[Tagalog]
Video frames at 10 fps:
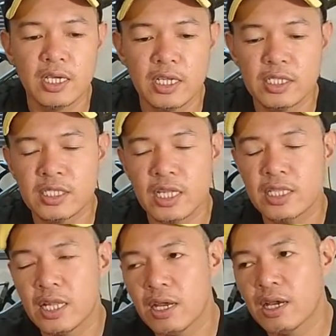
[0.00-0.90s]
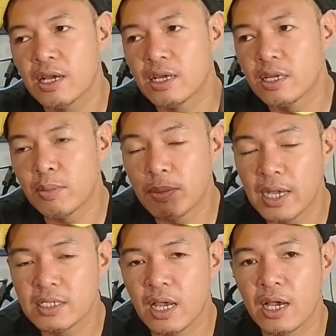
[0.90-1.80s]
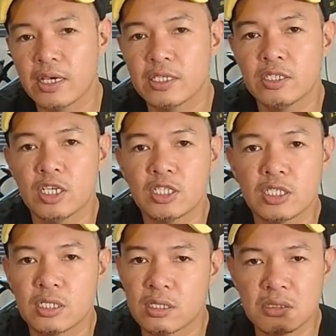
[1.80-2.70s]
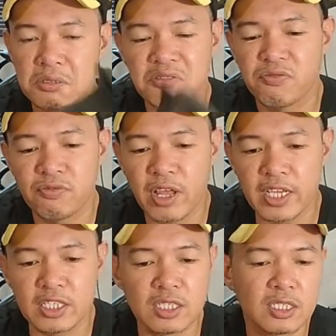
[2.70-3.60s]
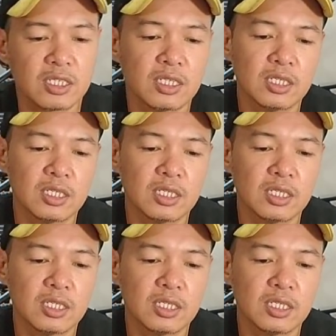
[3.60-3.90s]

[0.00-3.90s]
instead na nababasag, it just flex.